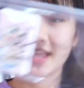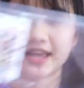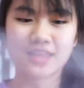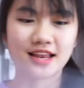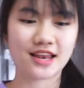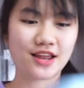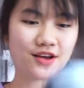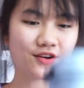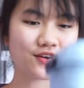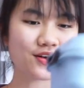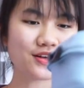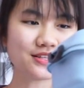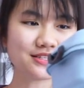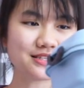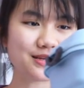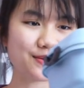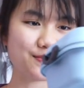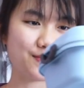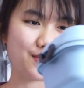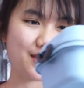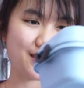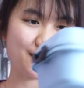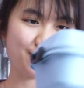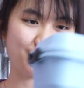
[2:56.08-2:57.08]
แล้วก็จะ
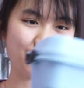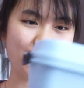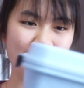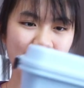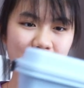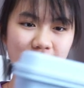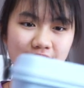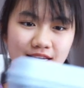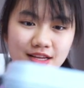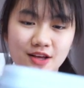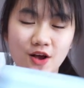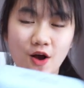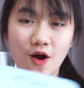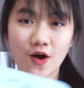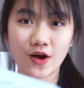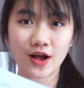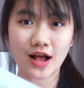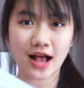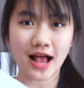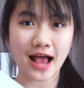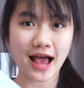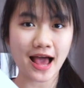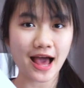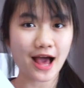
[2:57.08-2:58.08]
มีเป็นกล่อง
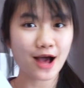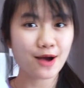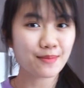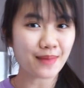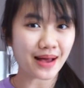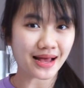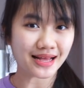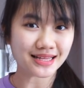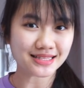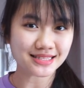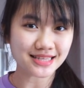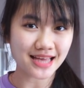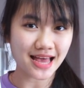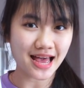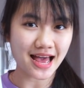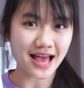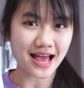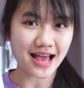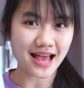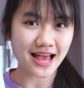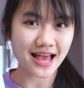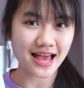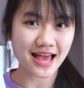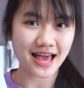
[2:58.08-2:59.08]
ข้าวหมาจ๋า
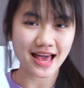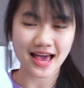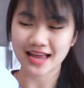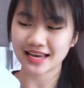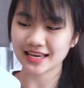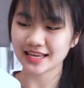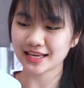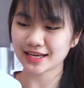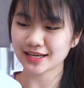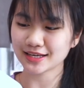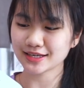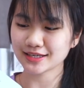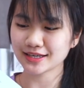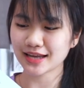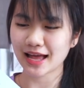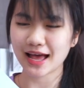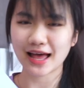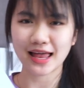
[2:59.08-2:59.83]
ค่ะ อันนี้คือน่า